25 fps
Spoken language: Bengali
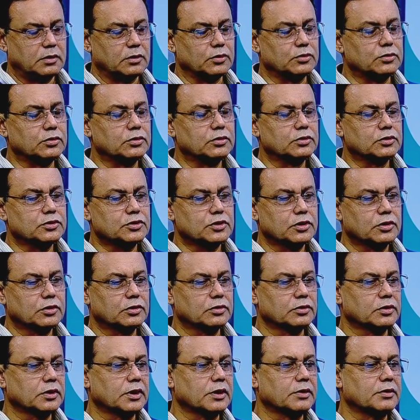নতুনদের
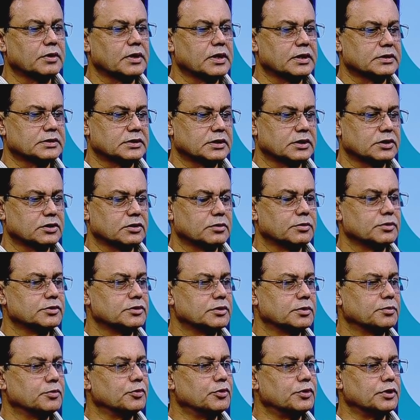সঙ্গত কারণে আজকের
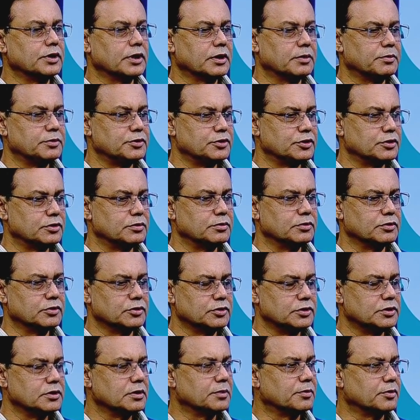সমস্ত পত্রিকা বিজয় দিবস
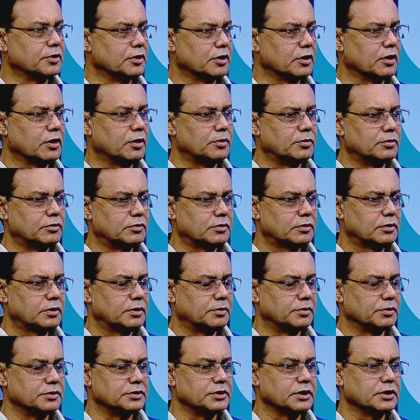উদযাপনের খবর
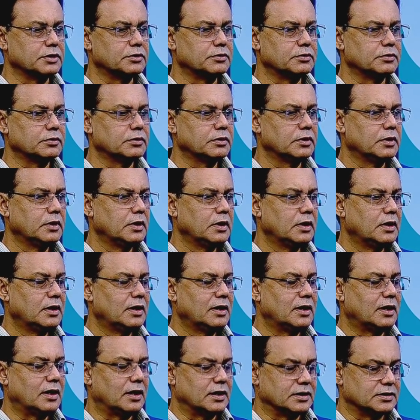যেহেতু
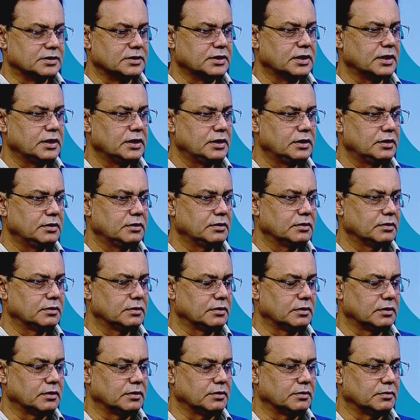আজকেই
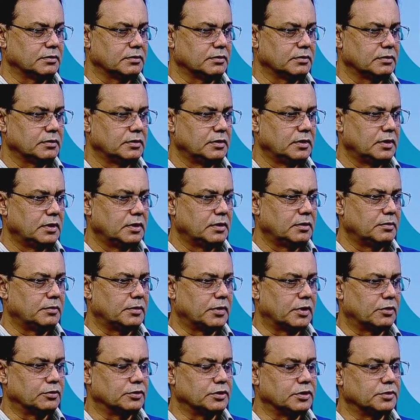
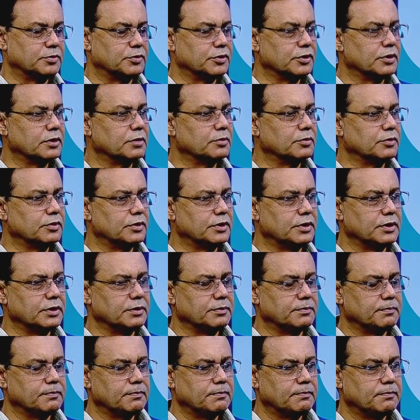ভারতের প্রধানমন্ত্রী
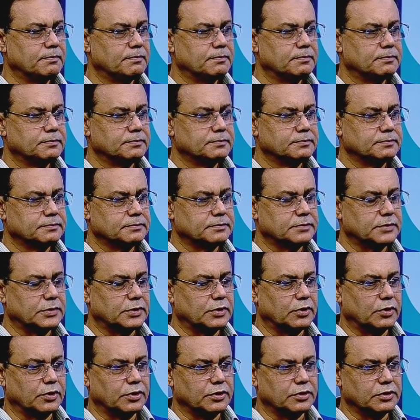
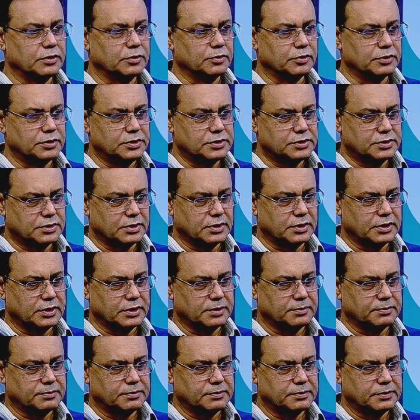নরেন্দ্র মোদীর
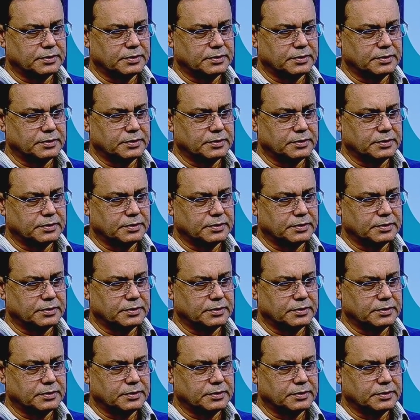সঙ্গে